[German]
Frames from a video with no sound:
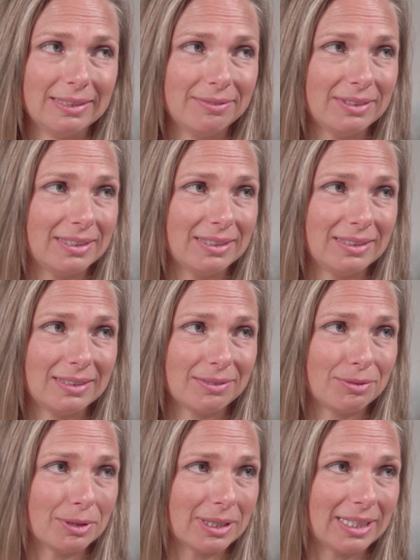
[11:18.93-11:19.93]
wir sind
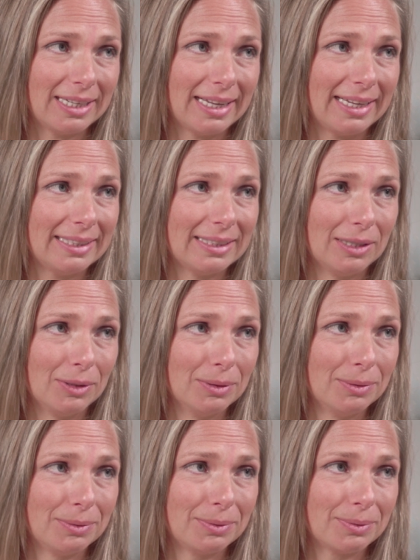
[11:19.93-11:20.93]
von klein
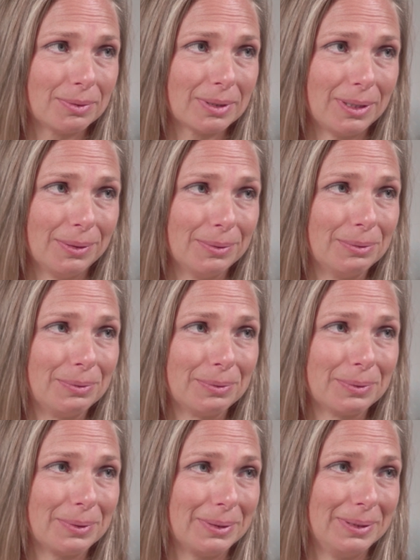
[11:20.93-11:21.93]
auf
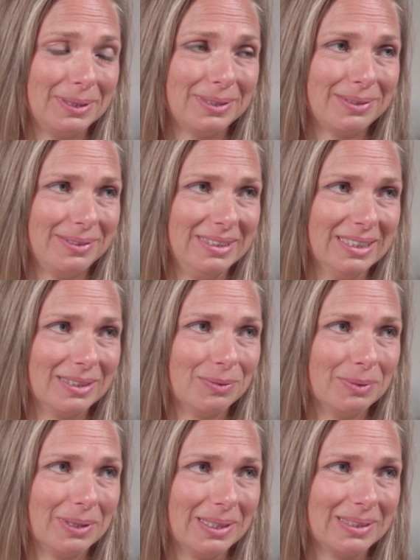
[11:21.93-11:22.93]
drauf konditioniert
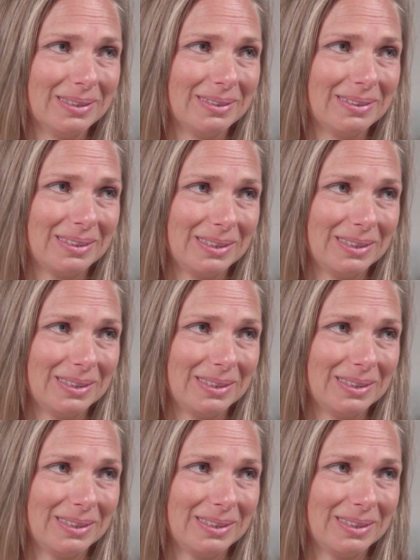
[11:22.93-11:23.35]
worden,